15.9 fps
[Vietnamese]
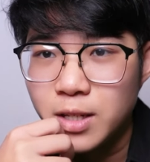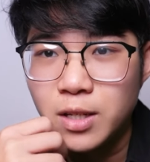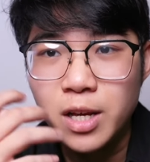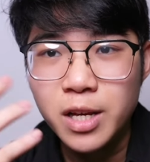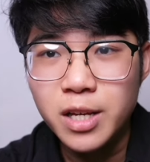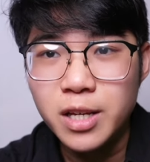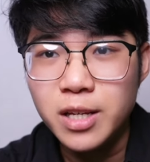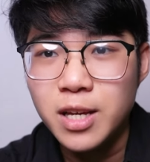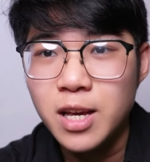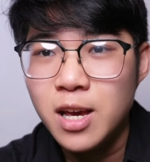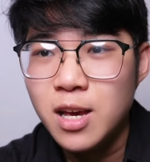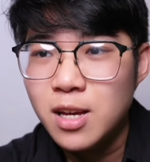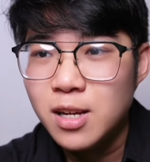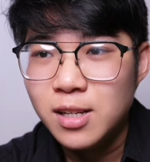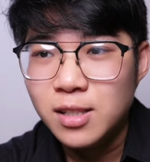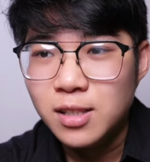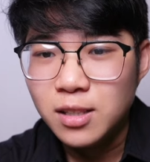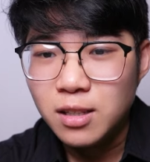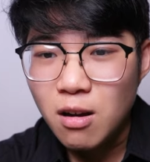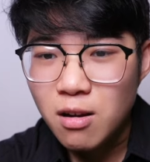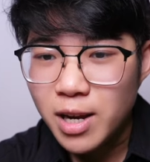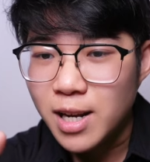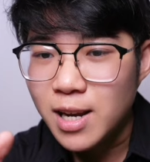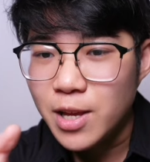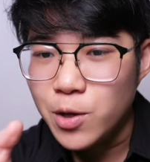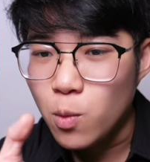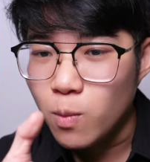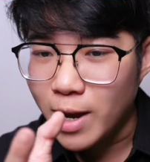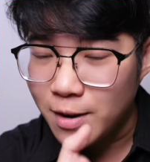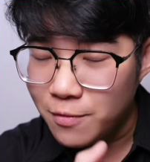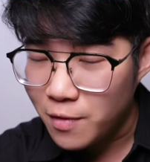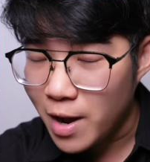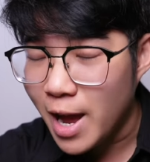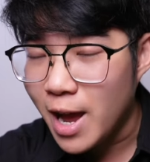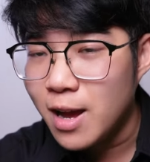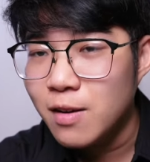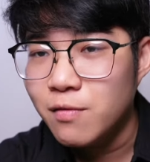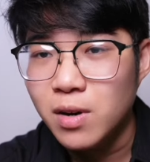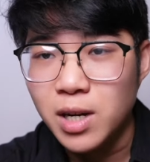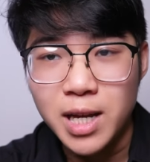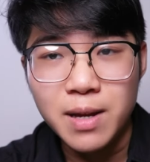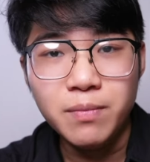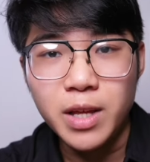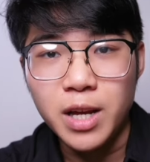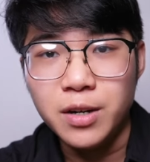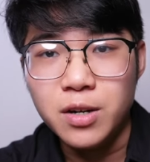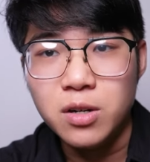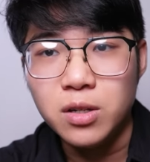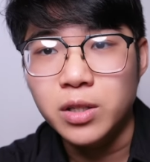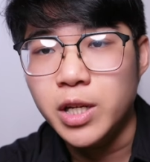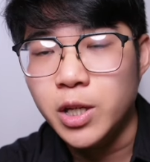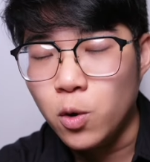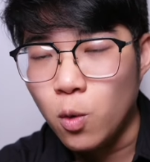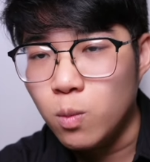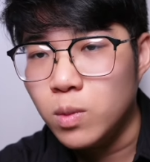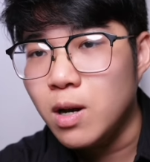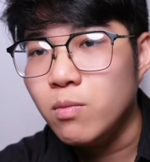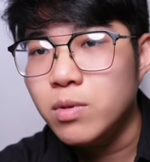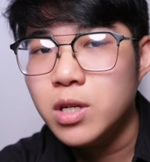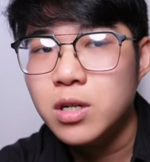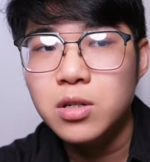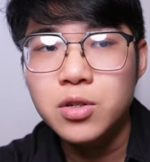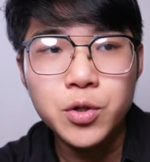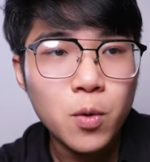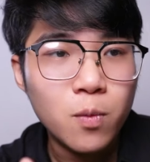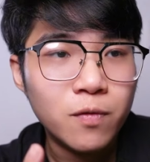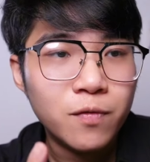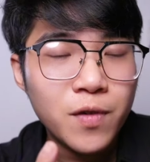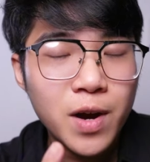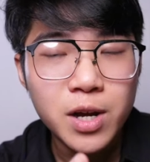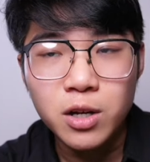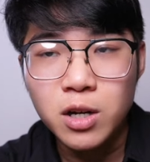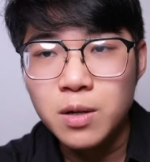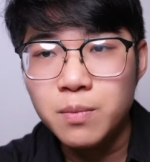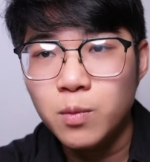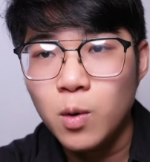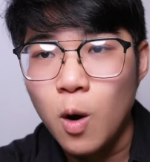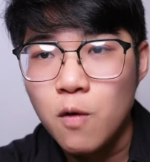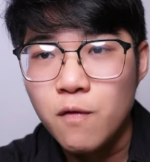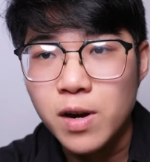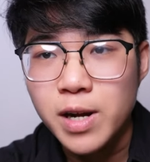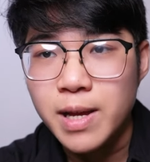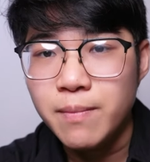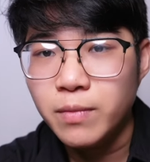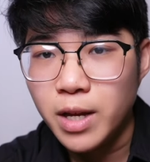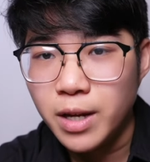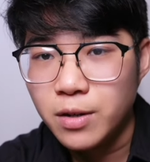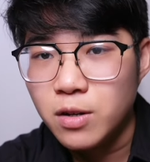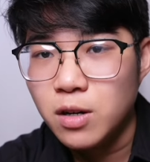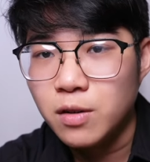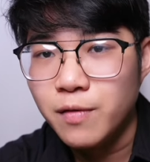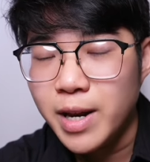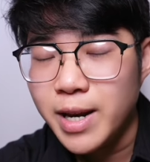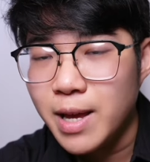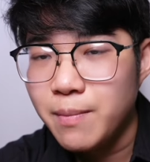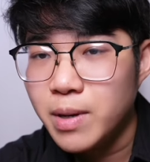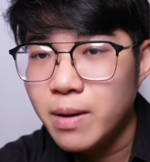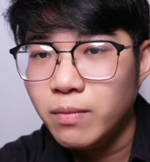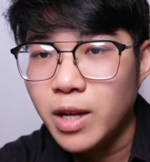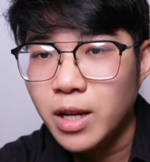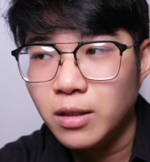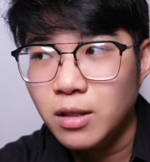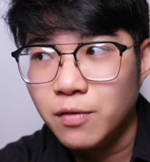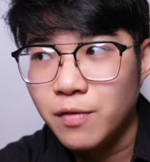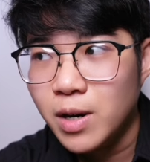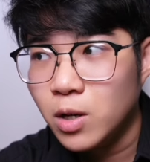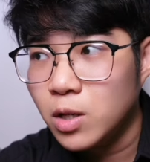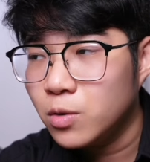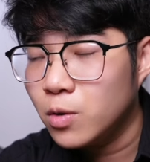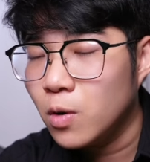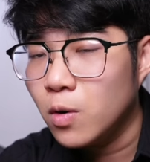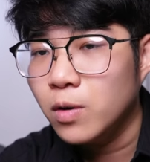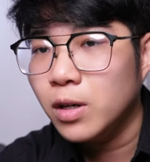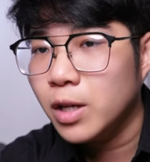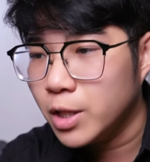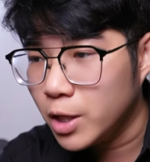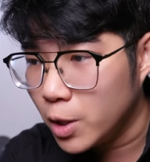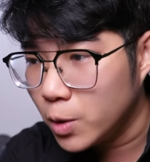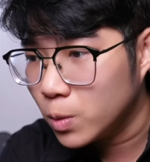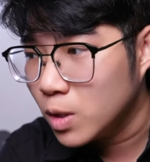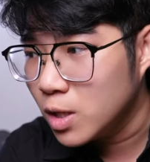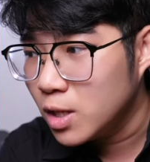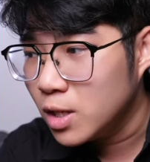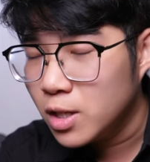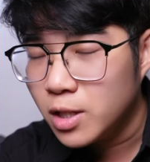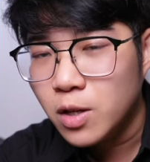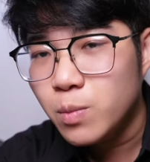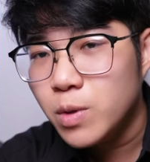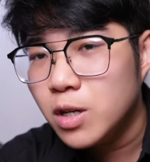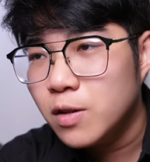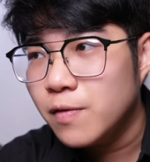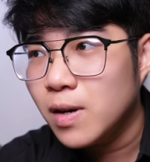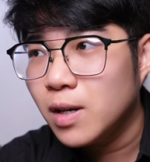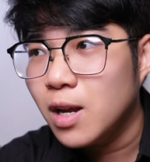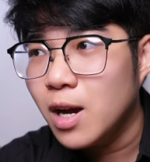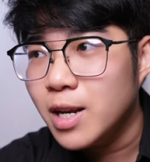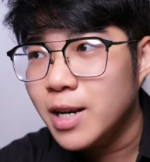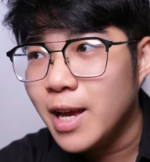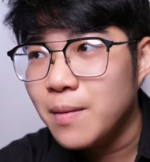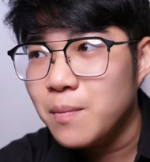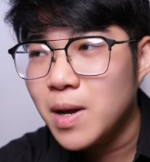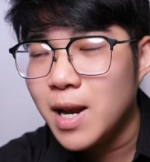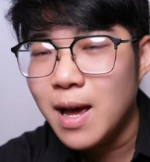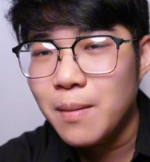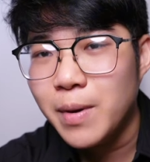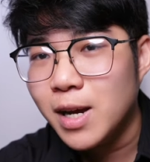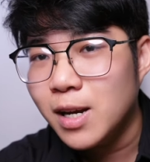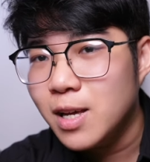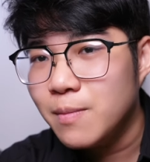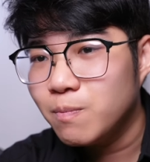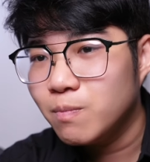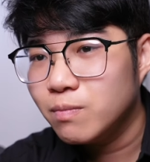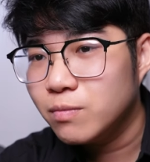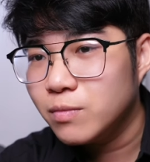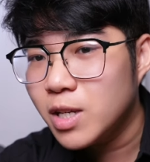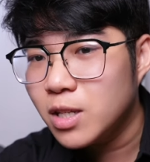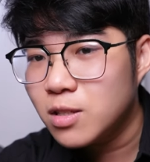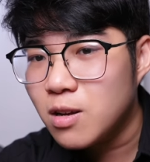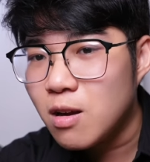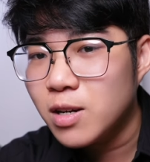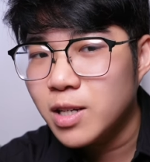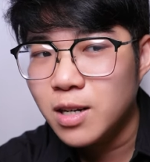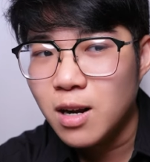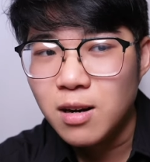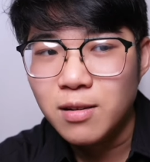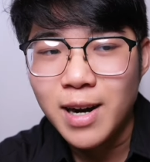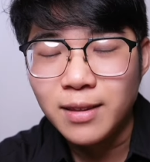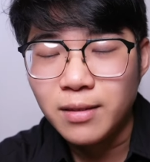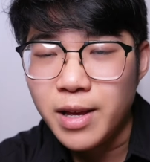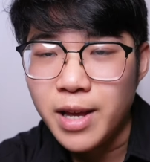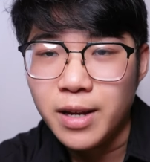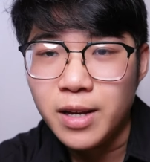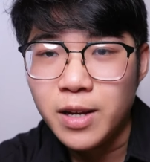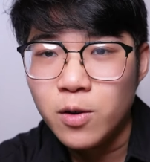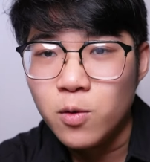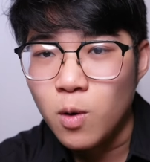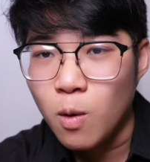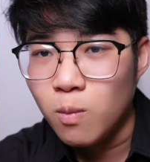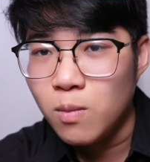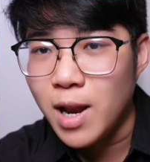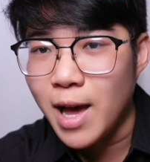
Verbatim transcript: thì có nghĩa là dùng Canva vẫn kiếm tiền được thì cũng giống như dùng Final Cut Pro vẫn kiếm tiền được và anh em kiếm tiền từ Final Cut Pro rất là nhiều giống như phần lớn anh em mà làm mấy clip TikTok hay nọ ra tiền kiểu cũng